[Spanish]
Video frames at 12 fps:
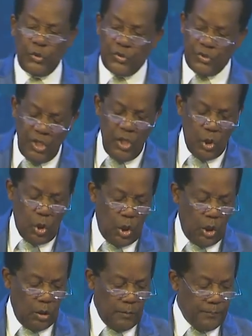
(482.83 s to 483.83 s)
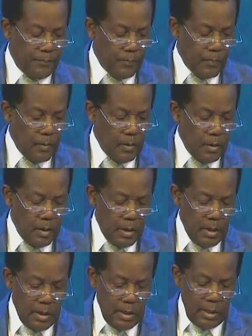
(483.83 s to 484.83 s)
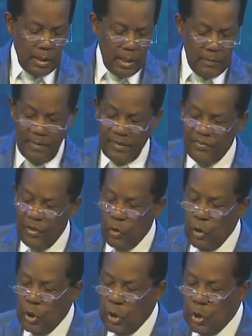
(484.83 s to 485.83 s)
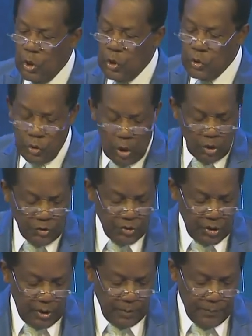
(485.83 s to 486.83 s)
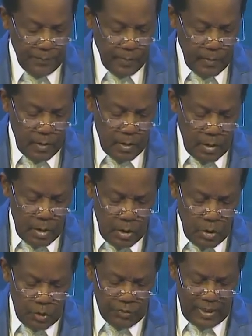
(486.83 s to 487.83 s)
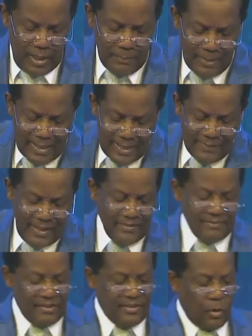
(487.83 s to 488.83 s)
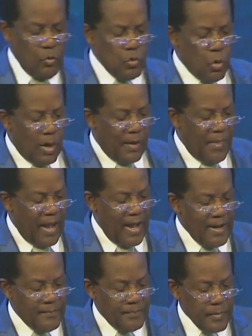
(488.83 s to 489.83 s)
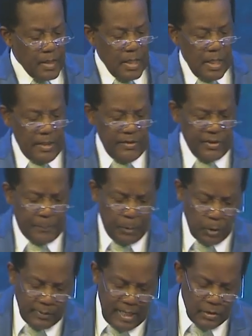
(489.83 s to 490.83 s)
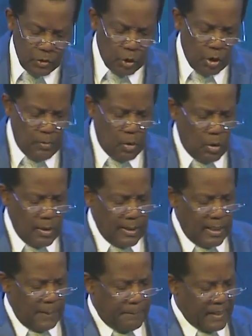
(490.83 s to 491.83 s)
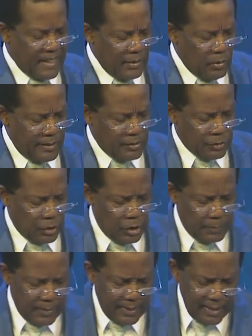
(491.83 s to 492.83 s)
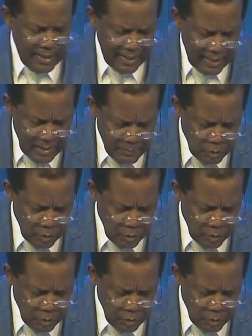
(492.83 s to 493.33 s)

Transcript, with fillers: 5, el versículo 12, nos habla de este segundo Adán y dice, por tanto como el pecado entró en el